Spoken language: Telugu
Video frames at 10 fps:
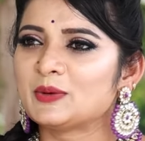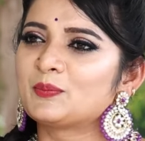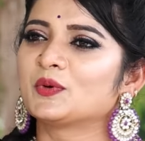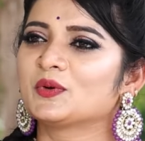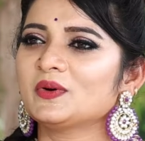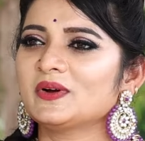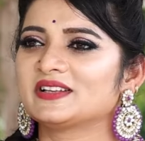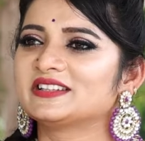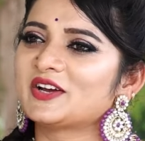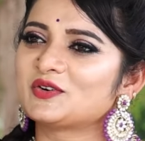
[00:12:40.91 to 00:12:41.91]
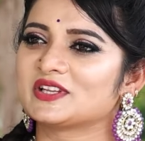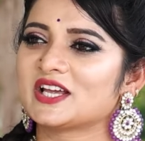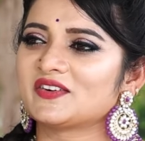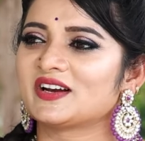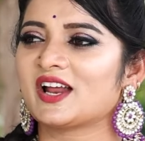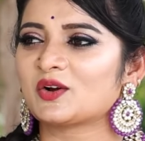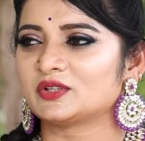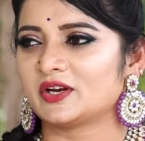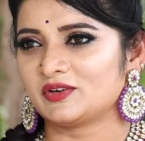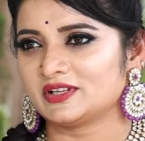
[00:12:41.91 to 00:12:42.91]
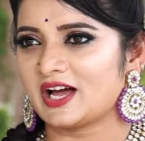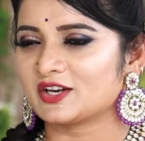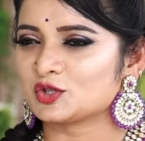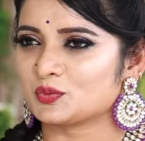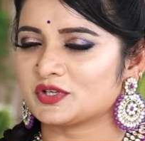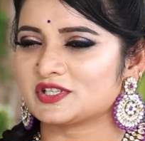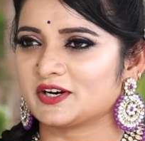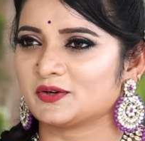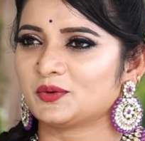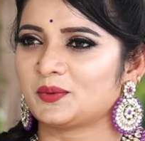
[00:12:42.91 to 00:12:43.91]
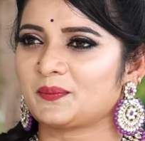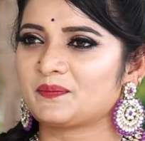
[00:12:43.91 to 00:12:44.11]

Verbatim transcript: ఇప్పుడు దేవుడి దయ వల్ల నాకు దేవుడి దారి చూపించాడు